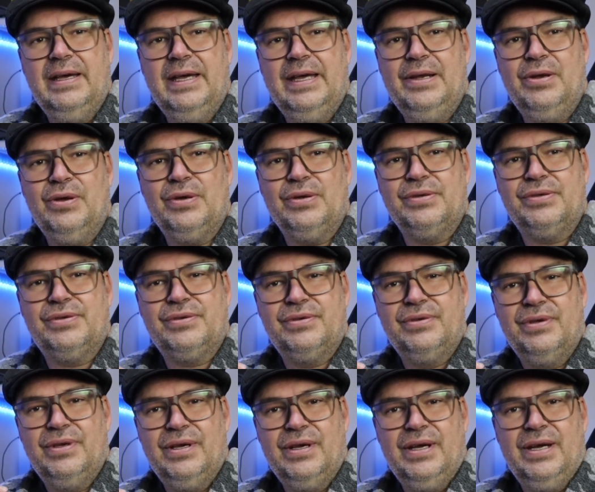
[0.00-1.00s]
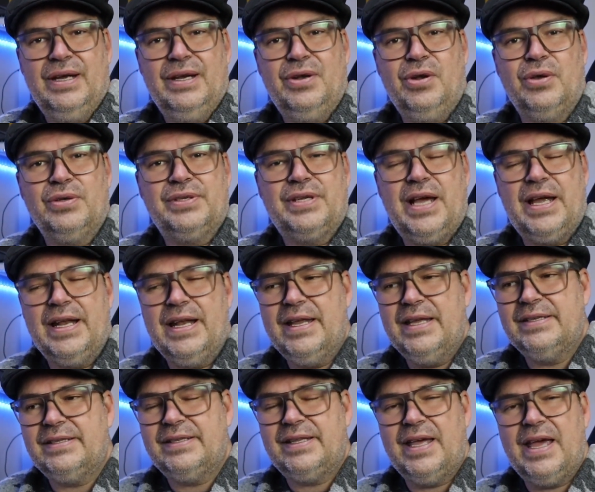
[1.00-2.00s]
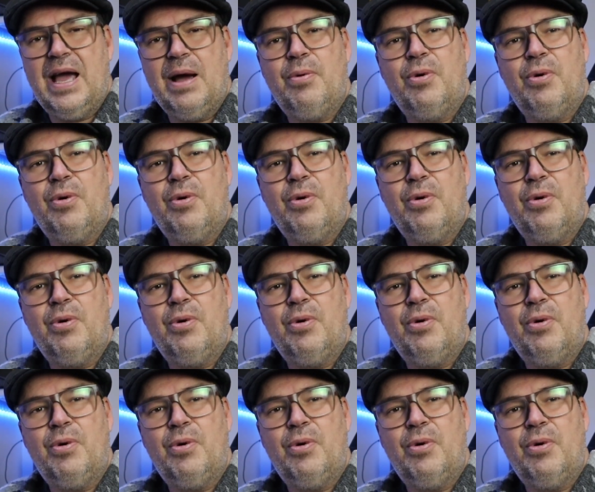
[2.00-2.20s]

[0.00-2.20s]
Y nos, nos han este,